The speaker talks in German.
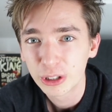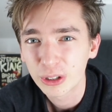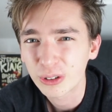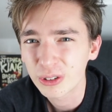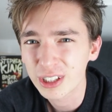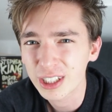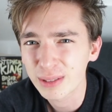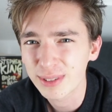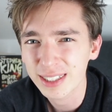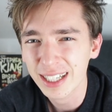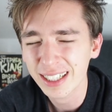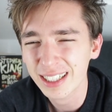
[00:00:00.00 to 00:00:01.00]
Und ich
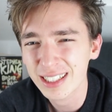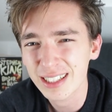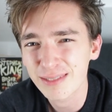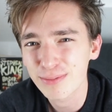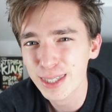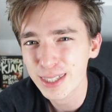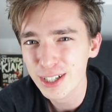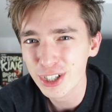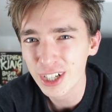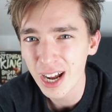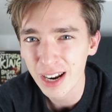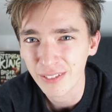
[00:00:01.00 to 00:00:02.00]
muss sagen, das ist ein bisschen
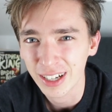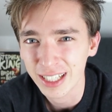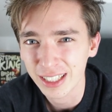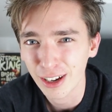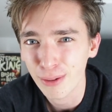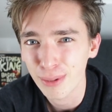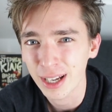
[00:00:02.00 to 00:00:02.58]
schade, weil ich glaube,